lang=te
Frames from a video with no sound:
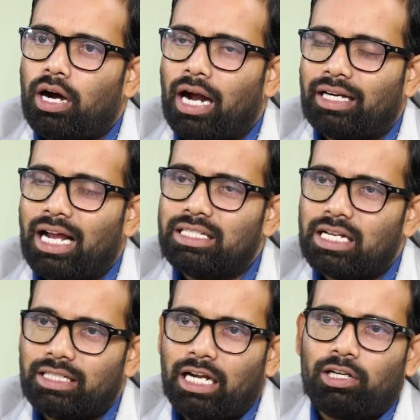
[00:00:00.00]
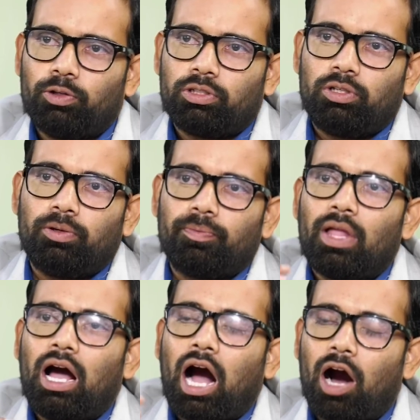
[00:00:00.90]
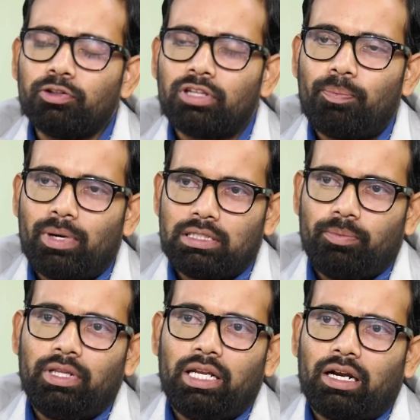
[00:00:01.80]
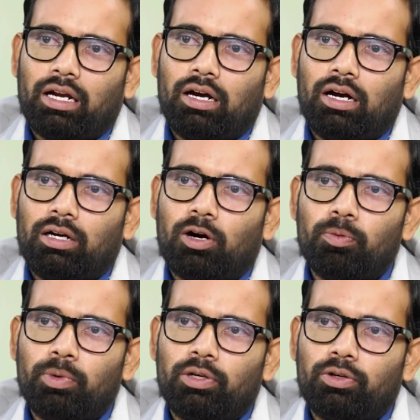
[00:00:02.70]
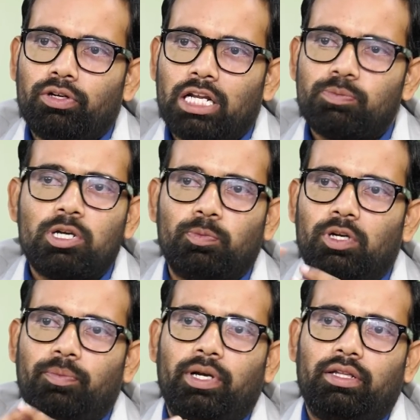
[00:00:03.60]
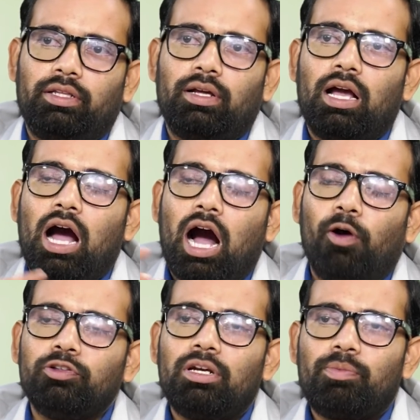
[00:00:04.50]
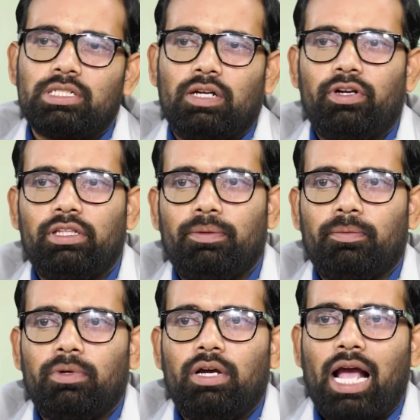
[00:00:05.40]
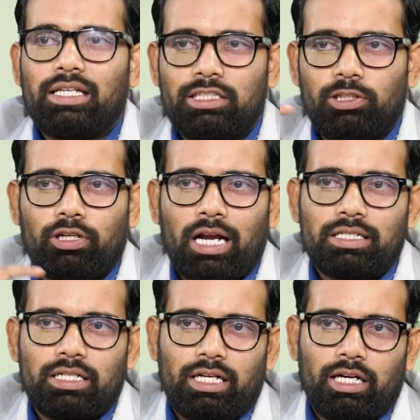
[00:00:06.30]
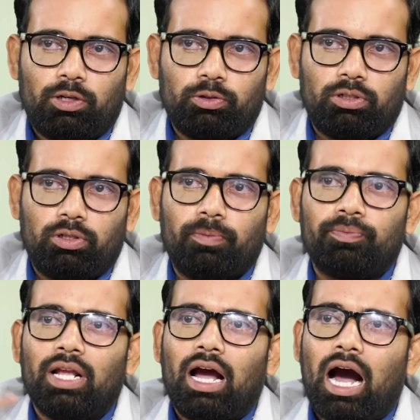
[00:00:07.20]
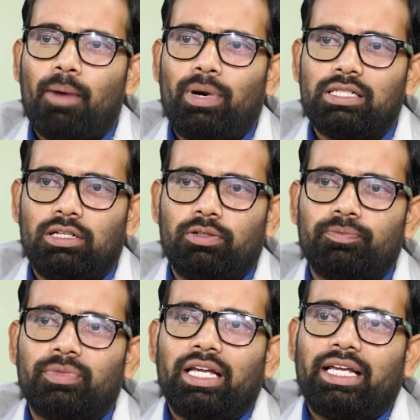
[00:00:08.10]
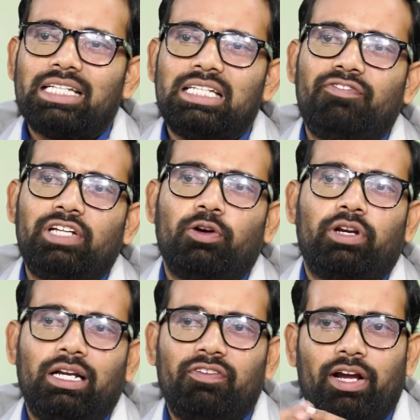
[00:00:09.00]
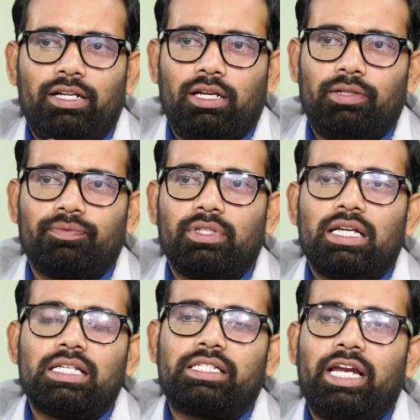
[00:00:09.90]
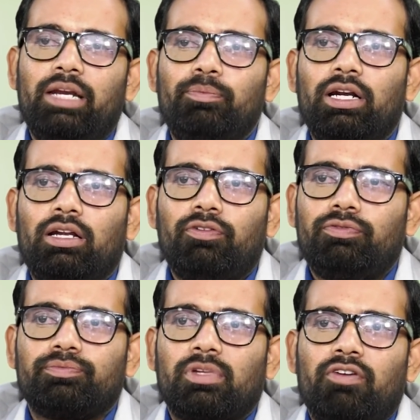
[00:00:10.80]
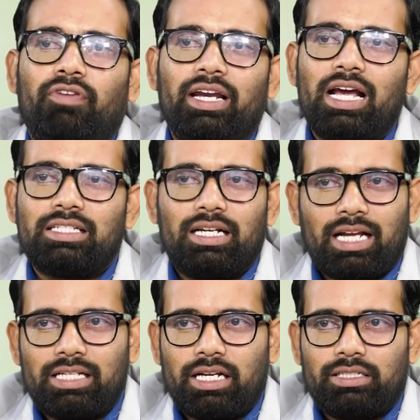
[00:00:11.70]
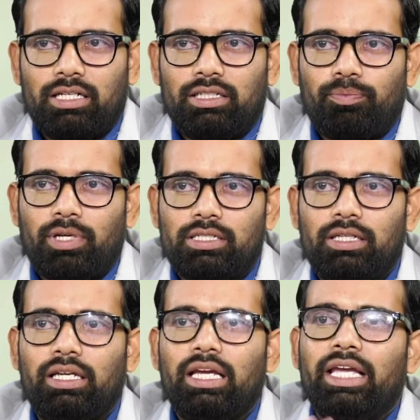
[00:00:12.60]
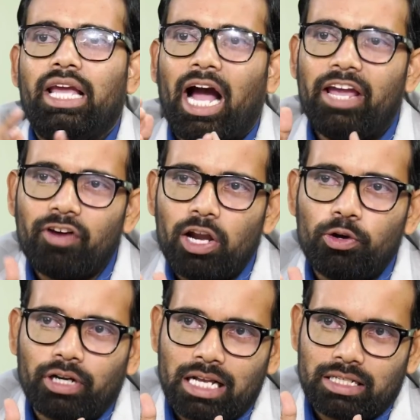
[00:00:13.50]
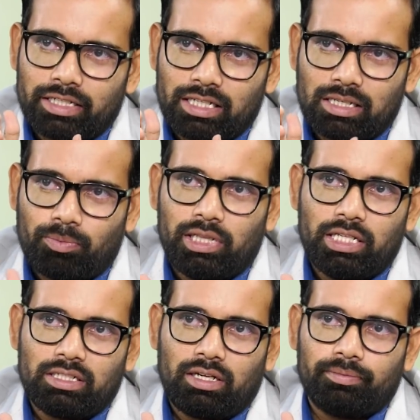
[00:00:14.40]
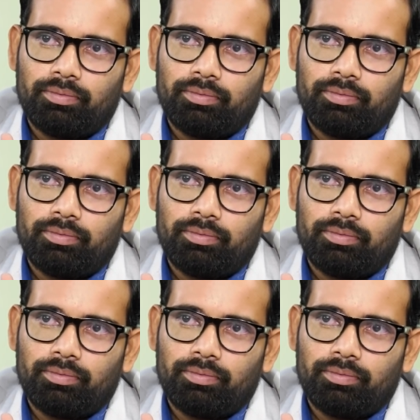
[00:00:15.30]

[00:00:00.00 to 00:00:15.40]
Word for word: ఆ ట్రాన్సాక్షన్ ఎంటర్ అవుతుండో అవతల పర్సన్ మీద గవర్నమెంట్ రెస్పాన్సిబిలిటీ పెట్టింది అవతల పర్సన్ ఎవరైతే ఎస్ఎస్సితో ట్రాన్సాక్షన్ ఎంటర్ అవుతుండో ఆ పర్సన్ ఎస్ఎఫ్టీ అని రిటర్న్ ఫైల్ చేయాలి స్టేట్మెంట్ ఆఫ్ ఫైనాన్షియల్ ట్రాన్సాక్షన్ అని చెప్పేసి ఈ హై వాల్యూ ట్రాన్సాక్షన్ సంబంధించిన